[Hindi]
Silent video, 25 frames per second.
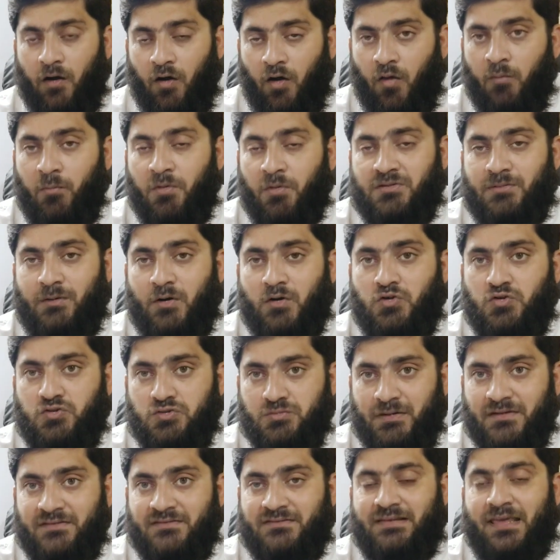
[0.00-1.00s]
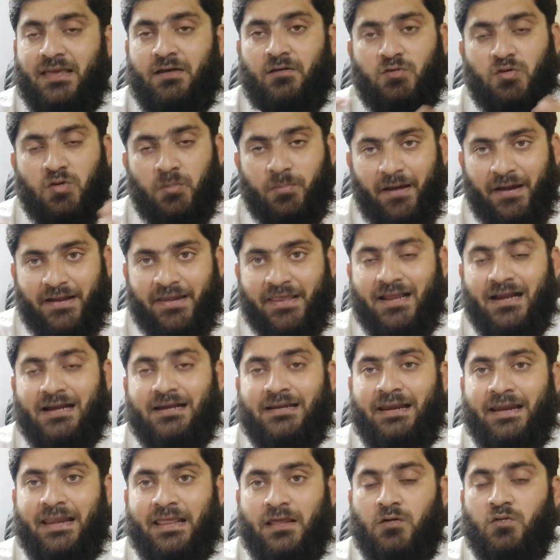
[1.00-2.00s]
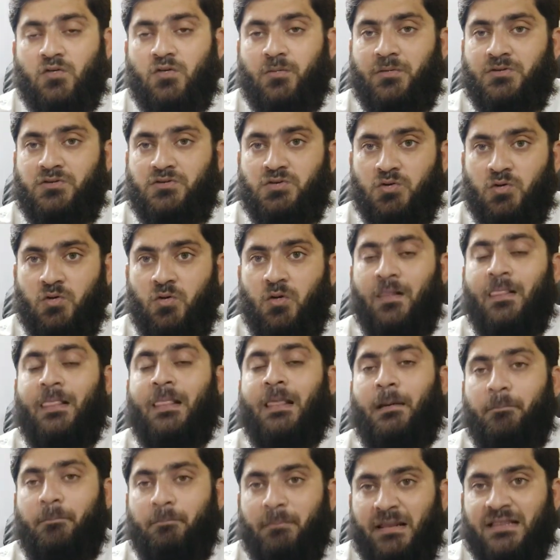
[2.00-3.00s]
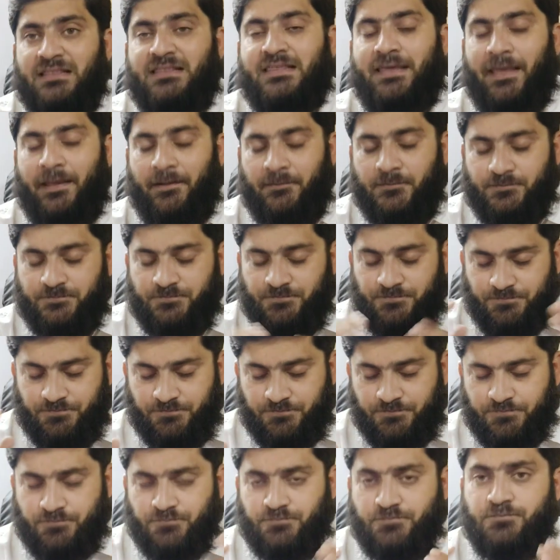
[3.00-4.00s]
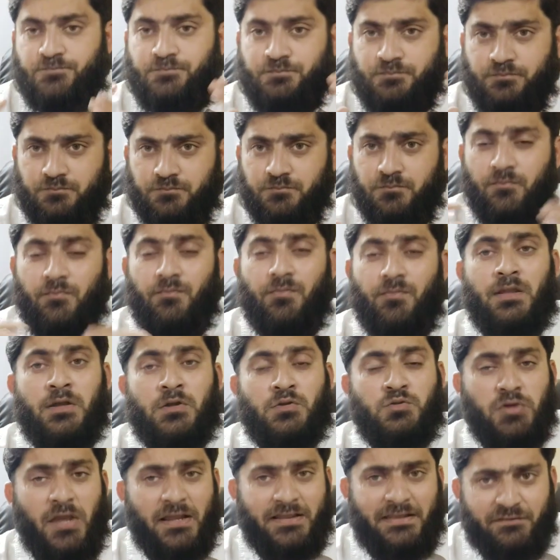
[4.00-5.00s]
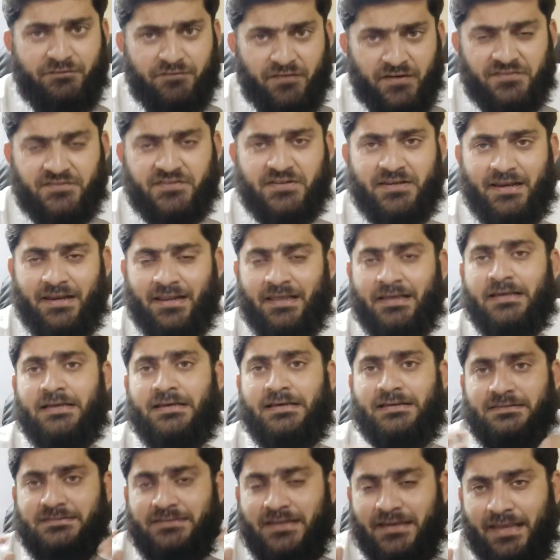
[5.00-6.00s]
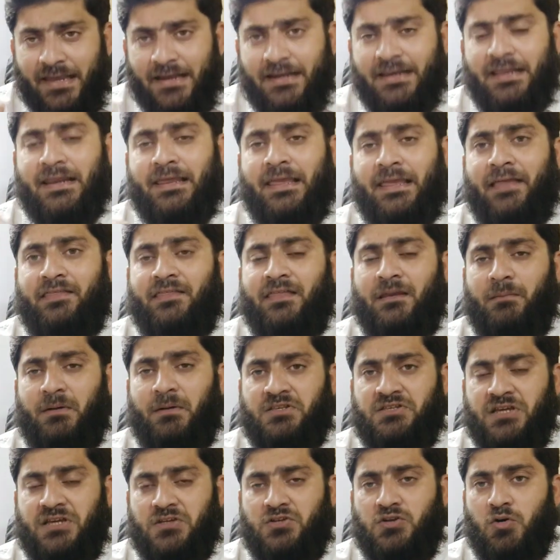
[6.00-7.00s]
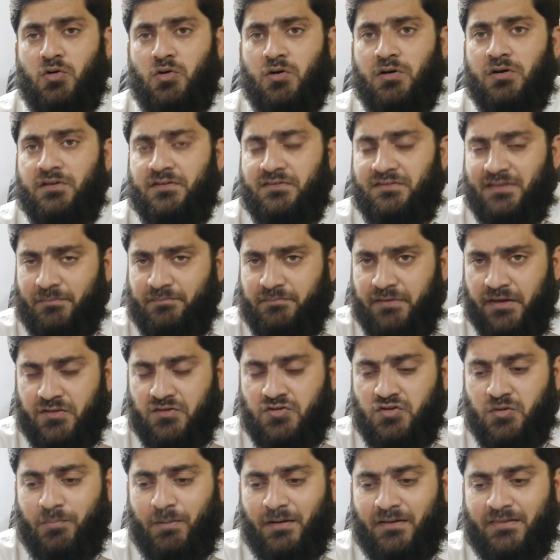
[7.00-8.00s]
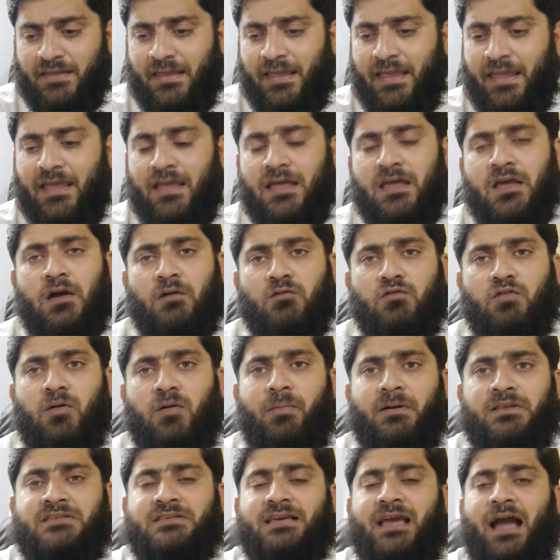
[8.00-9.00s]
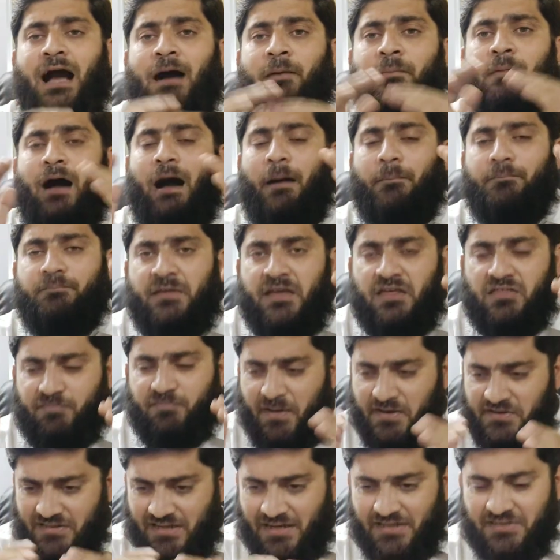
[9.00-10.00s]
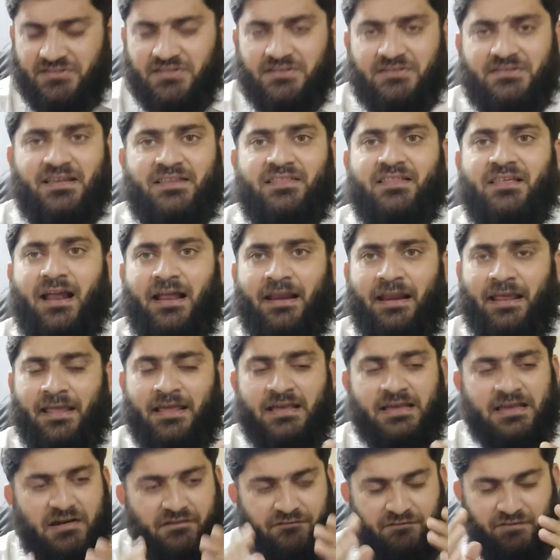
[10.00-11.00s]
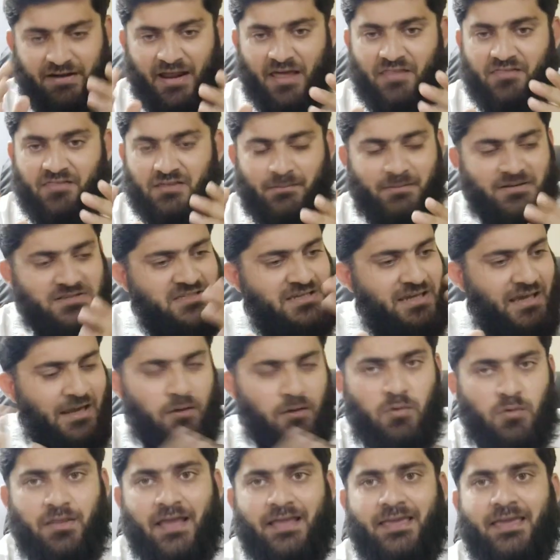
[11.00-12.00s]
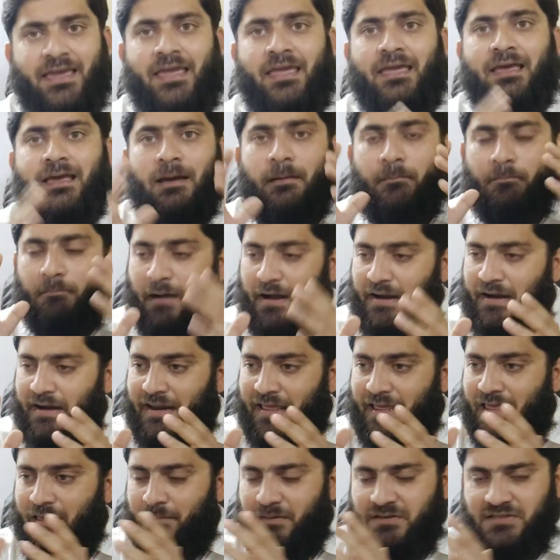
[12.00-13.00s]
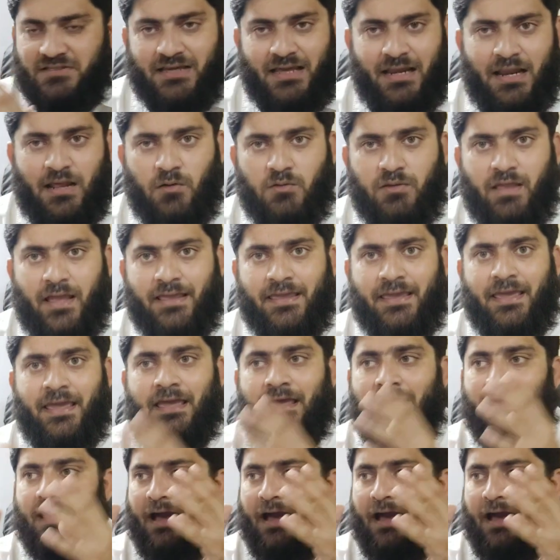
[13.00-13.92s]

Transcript: almost about 2 months ki unko practical training unko bachcho ko milti hai to ye the first year सेकेंड ईयर के अंदर बच्चे जो सब्जेक्ट जो पढ़ते हैं वो बच्चे अब अपने स्पेशलाइजेशन के अंदर आ रहे हैं फाइनेंस के बच्चे अलग हो जाएंगे मार्केटिंग के बच्चे अलग हो जाएंगे